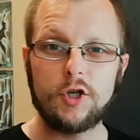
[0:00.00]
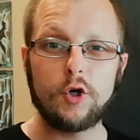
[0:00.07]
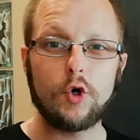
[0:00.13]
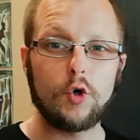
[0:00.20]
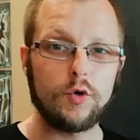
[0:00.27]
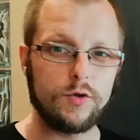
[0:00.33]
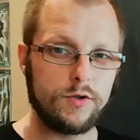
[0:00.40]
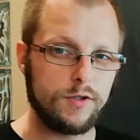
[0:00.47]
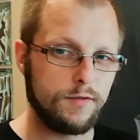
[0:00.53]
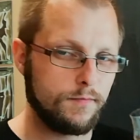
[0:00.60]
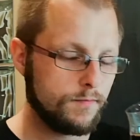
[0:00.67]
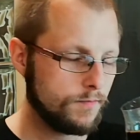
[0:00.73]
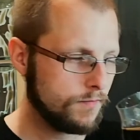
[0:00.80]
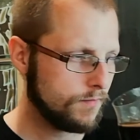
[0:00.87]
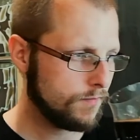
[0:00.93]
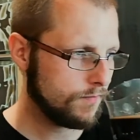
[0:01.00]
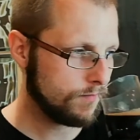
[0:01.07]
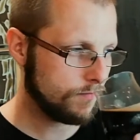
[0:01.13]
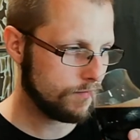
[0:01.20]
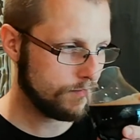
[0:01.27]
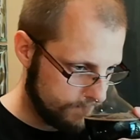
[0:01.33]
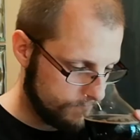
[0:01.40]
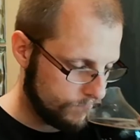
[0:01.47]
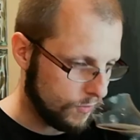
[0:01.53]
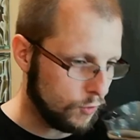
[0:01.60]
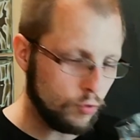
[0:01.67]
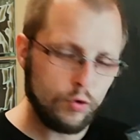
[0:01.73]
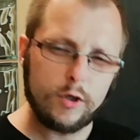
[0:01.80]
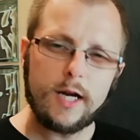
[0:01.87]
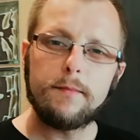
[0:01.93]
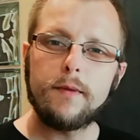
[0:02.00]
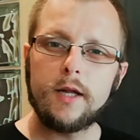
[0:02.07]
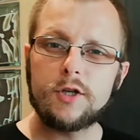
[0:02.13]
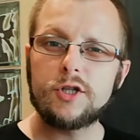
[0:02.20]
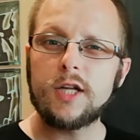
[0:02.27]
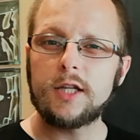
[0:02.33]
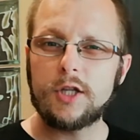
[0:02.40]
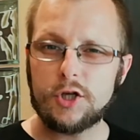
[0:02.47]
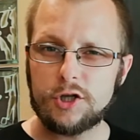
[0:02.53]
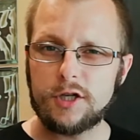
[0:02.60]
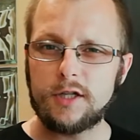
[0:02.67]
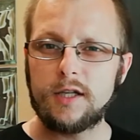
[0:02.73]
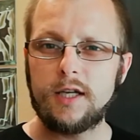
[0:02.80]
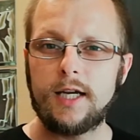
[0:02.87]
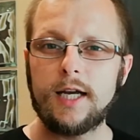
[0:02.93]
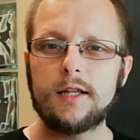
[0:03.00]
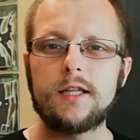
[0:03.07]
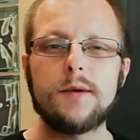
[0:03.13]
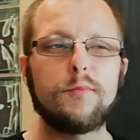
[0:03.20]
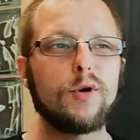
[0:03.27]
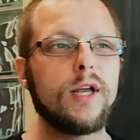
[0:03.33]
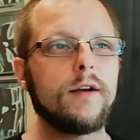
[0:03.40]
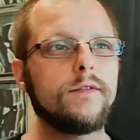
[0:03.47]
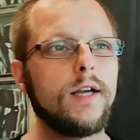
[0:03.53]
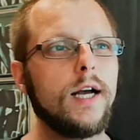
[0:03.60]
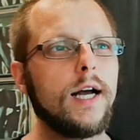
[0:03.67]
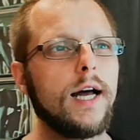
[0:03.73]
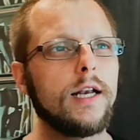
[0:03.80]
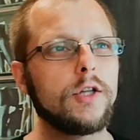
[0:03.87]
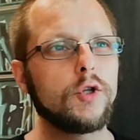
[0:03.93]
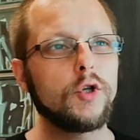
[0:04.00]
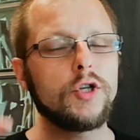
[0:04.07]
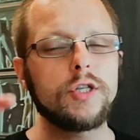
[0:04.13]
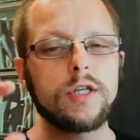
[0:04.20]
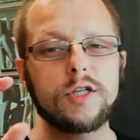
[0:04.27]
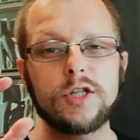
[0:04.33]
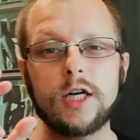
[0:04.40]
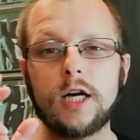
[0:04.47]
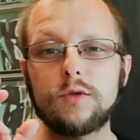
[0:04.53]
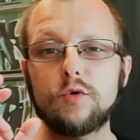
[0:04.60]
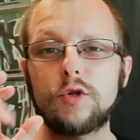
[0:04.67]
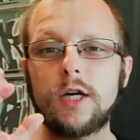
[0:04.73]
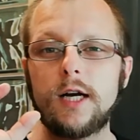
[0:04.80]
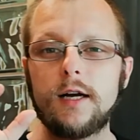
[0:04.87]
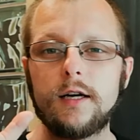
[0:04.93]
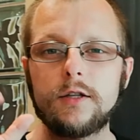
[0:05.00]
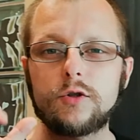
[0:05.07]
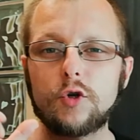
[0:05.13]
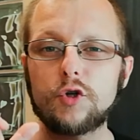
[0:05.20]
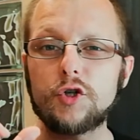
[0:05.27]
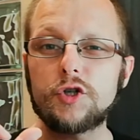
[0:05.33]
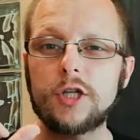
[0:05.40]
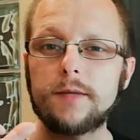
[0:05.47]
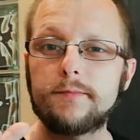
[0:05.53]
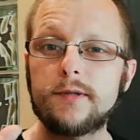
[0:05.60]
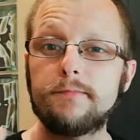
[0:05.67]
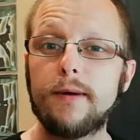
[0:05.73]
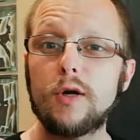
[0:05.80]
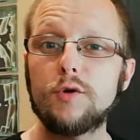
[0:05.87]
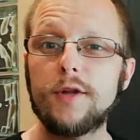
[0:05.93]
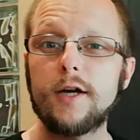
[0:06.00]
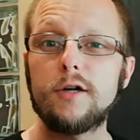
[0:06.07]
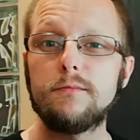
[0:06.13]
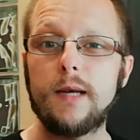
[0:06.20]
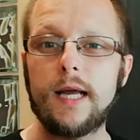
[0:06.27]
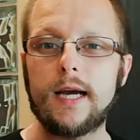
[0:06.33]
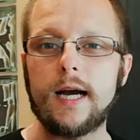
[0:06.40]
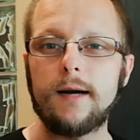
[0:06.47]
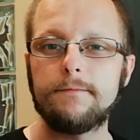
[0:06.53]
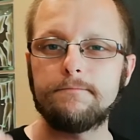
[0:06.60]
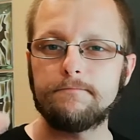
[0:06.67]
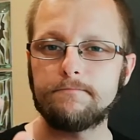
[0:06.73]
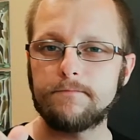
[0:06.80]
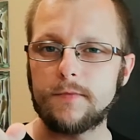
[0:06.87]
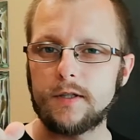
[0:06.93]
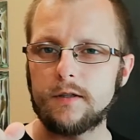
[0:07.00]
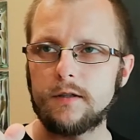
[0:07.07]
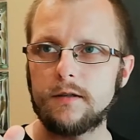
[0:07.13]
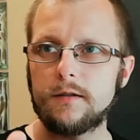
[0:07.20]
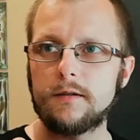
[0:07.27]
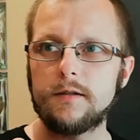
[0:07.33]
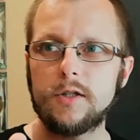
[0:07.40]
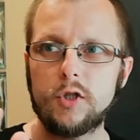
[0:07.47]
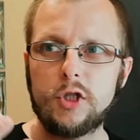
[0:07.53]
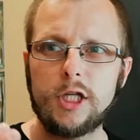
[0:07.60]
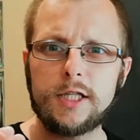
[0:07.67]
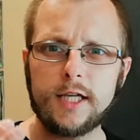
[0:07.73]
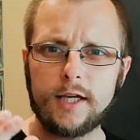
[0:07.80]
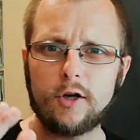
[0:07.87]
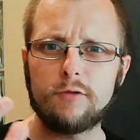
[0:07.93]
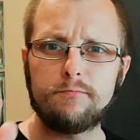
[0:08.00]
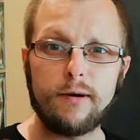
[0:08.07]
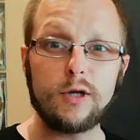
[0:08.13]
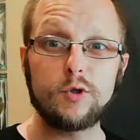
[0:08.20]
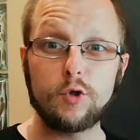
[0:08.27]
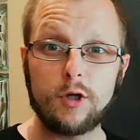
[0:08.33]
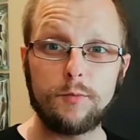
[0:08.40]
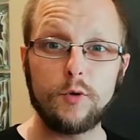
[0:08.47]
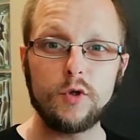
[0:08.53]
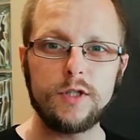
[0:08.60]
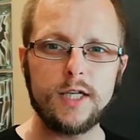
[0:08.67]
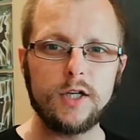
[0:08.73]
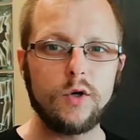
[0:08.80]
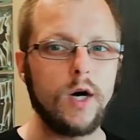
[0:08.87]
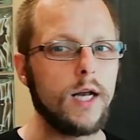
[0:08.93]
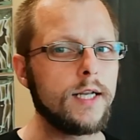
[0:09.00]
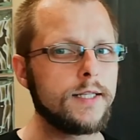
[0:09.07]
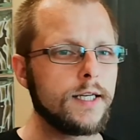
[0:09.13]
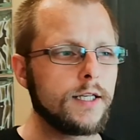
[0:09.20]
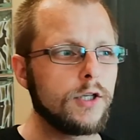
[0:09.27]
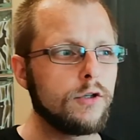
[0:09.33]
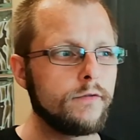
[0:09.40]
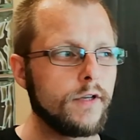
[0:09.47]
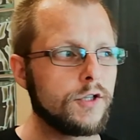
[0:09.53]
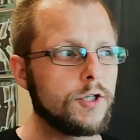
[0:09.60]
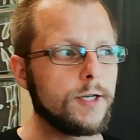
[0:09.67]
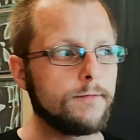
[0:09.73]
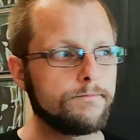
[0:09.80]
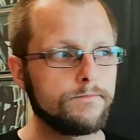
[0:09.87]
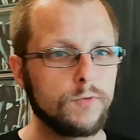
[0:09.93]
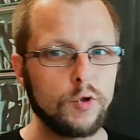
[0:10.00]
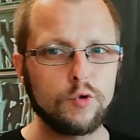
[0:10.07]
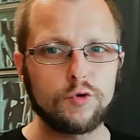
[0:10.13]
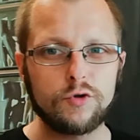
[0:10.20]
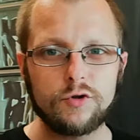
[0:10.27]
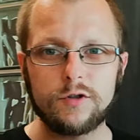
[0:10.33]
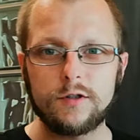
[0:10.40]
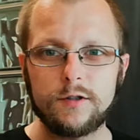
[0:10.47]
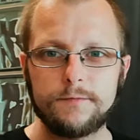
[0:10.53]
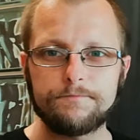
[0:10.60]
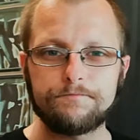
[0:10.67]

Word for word: kokos. Nutka mleczna też się delikatnie pojawia, ale to jest też taka nutka troszeczkę przypalonego mleka. E, nie takiego bardzo kipiącego, ale takiego wiecie, już e,